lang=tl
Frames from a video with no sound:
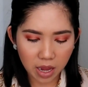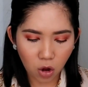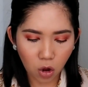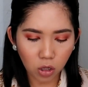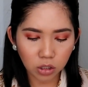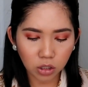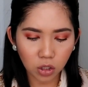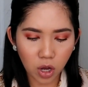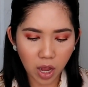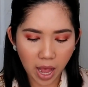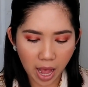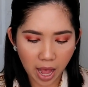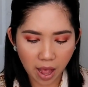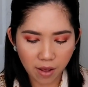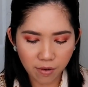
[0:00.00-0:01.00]
I also
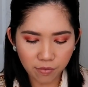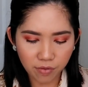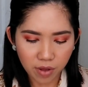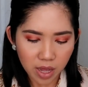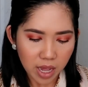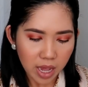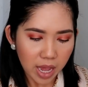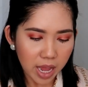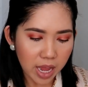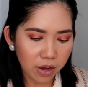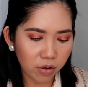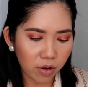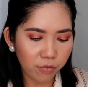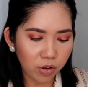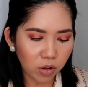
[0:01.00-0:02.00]
have
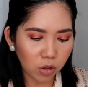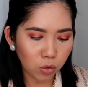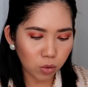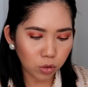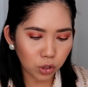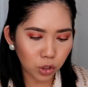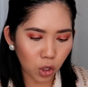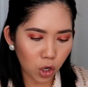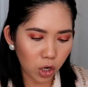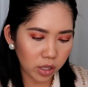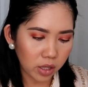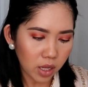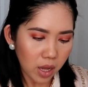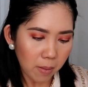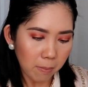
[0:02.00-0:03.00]
a
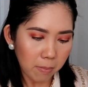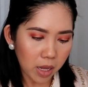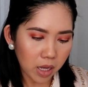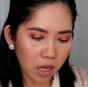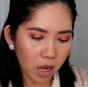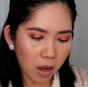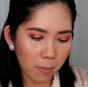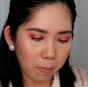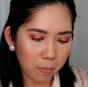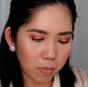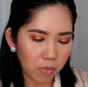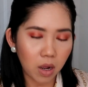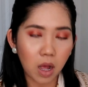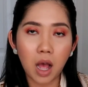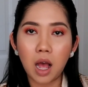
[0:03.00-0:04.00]
Revolution Makeup
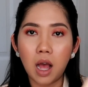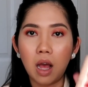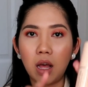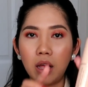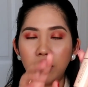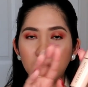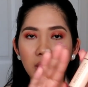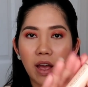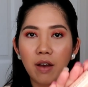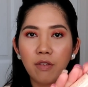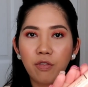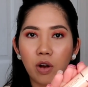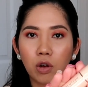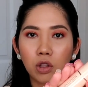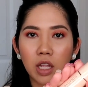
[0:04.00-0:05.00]
uh,
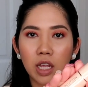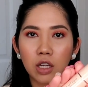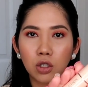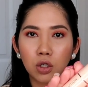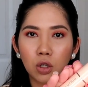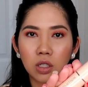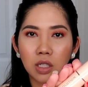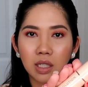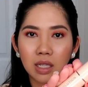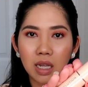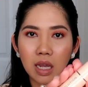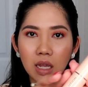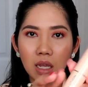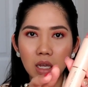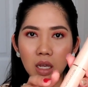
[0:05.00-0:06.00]
na foundation
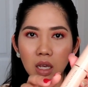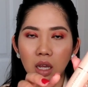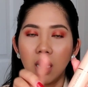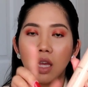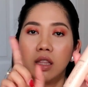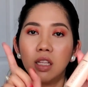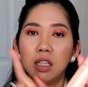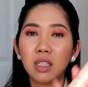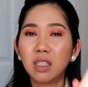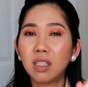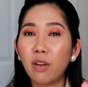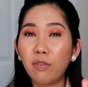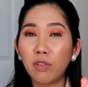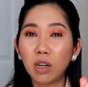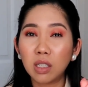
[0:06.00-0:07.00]
stick. This is
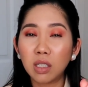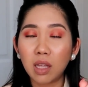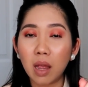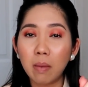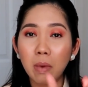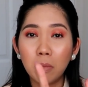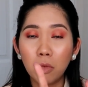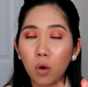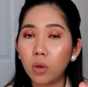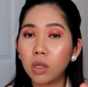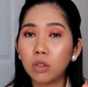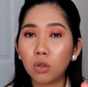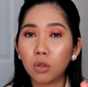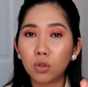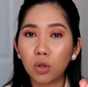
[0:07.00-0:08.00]
the first time I'm
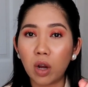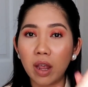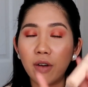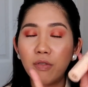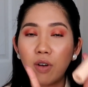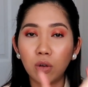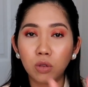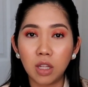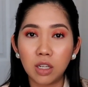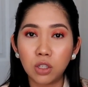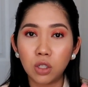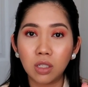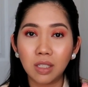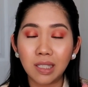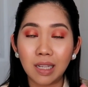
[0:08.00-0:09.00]
going to try a
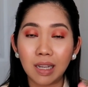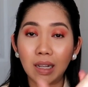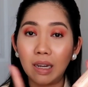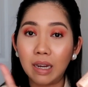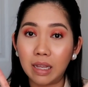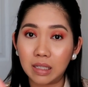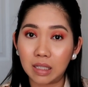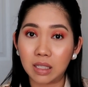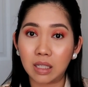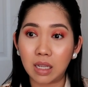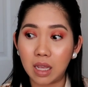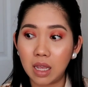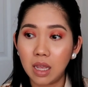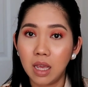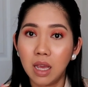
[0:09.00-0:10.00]
foundation stick. Let's
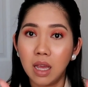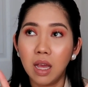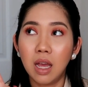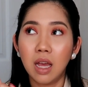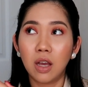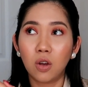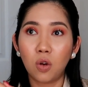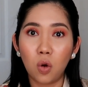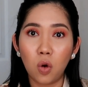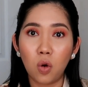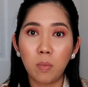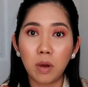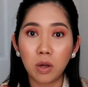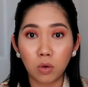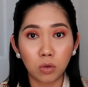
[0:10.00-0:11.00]
see
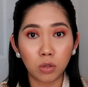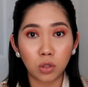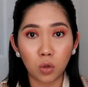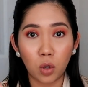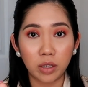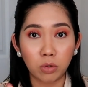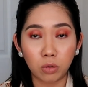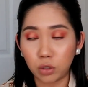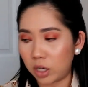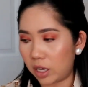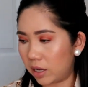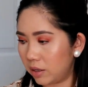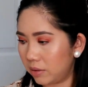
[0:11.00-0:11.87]
kung magugustuhan ko siya.